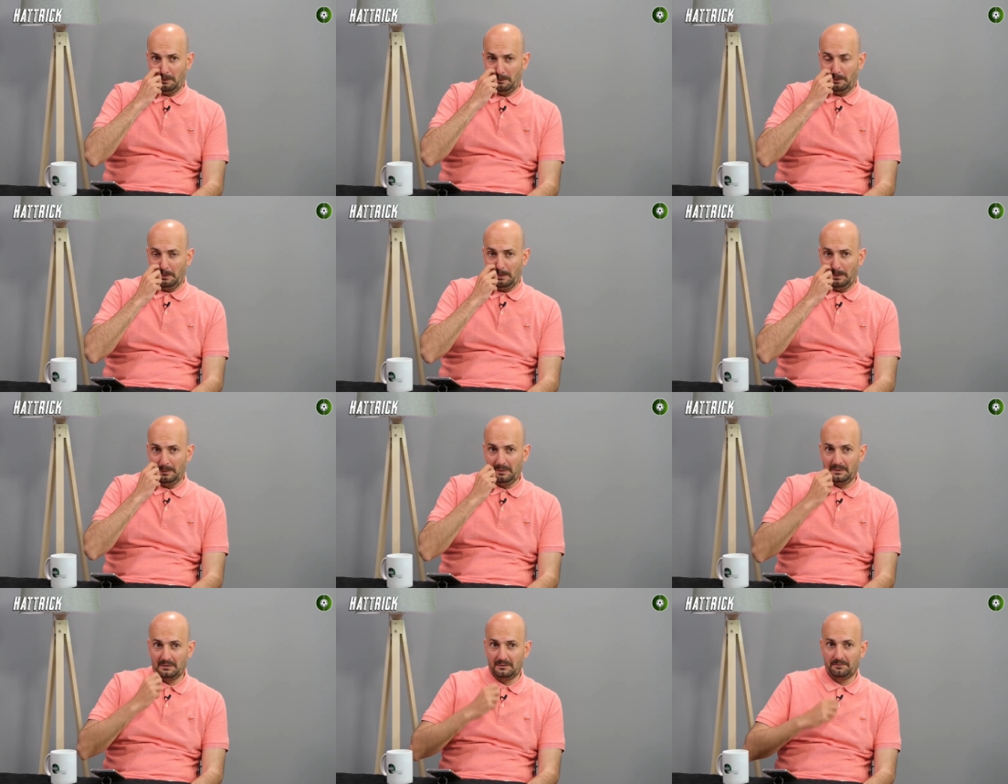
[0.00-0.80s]

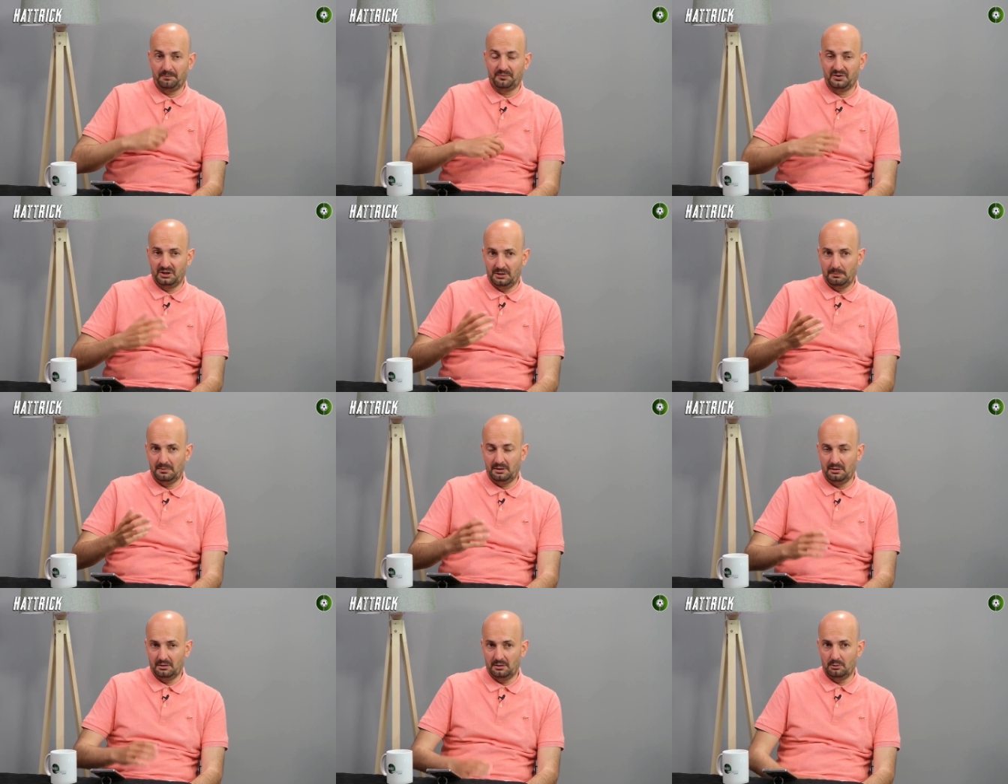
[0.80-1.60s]
E,
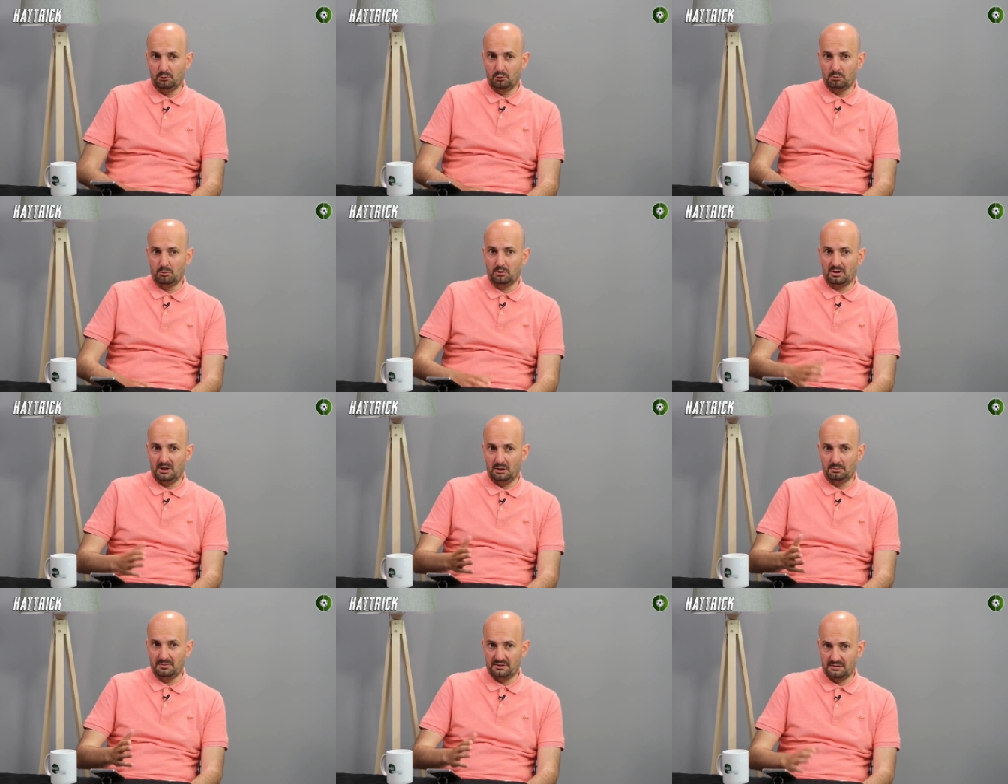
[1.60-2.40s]
kimle ilgili durumun
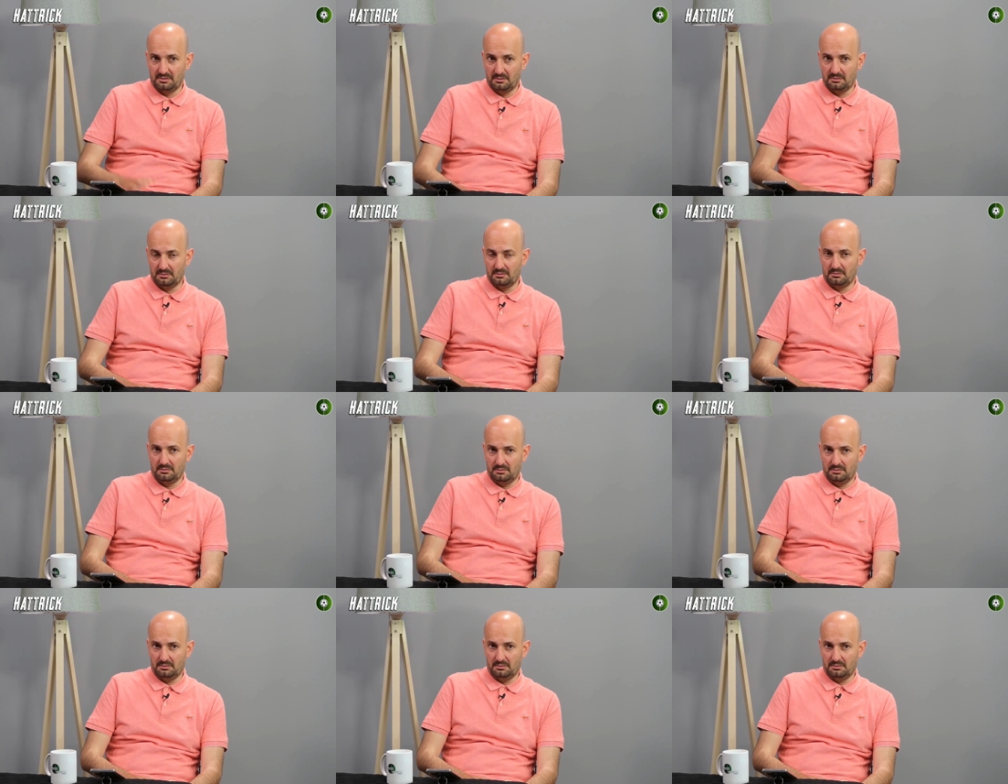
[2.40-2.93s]
kalması